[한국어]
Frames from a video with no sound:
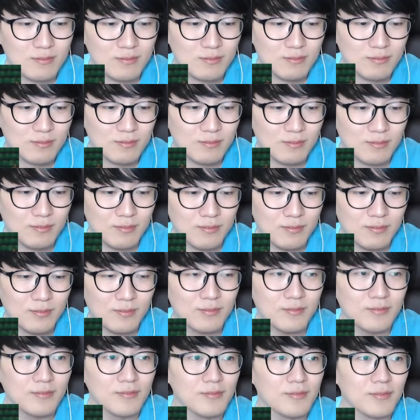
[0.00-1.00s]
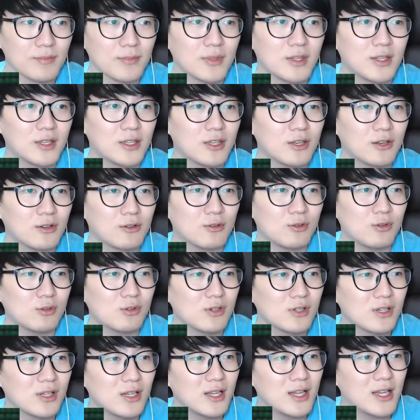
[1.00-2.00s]
음. 결국
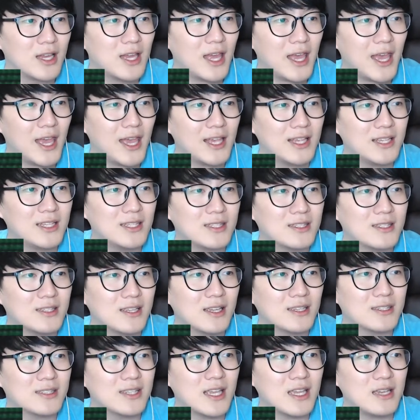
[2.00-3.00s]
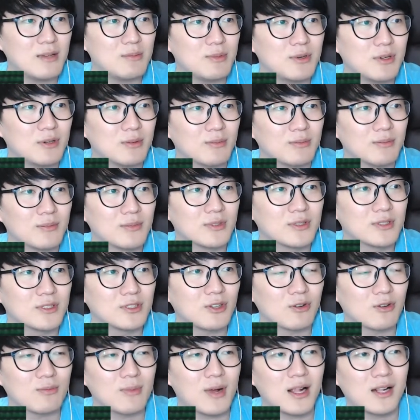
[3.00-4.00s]
에이스의 세이브.
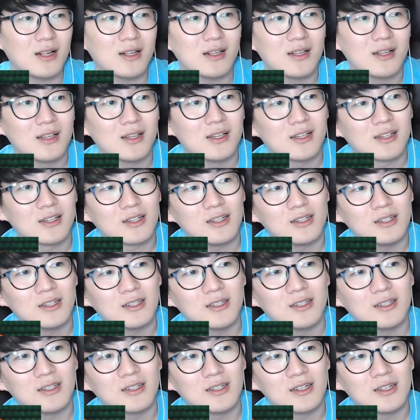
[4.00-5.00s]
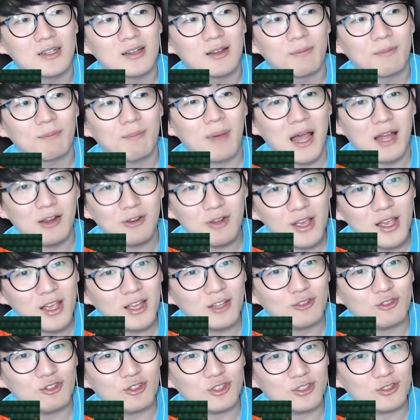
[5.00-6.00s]
정말 그
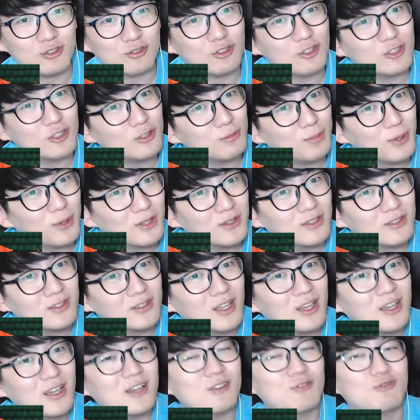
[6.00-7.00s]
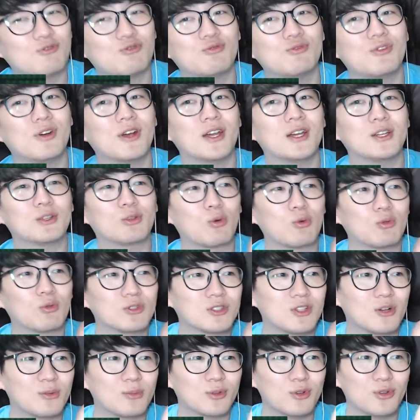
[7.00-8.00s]
8회에 뒤, 뒤집혔는데 9회에
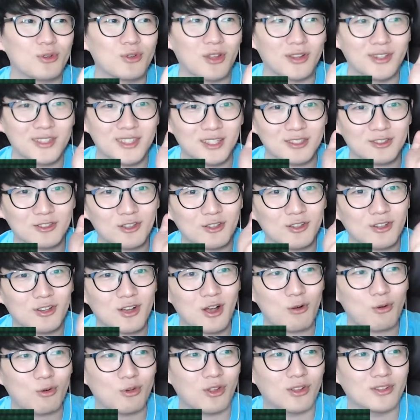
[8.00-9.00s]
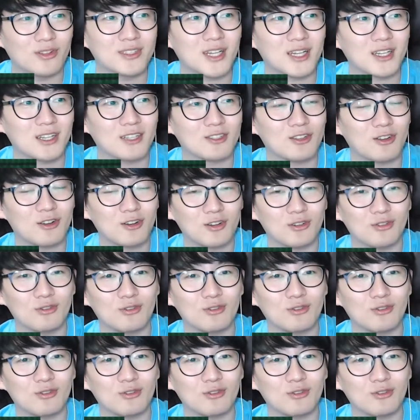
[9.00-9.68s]
동점으로 연장전을 가고 연장에서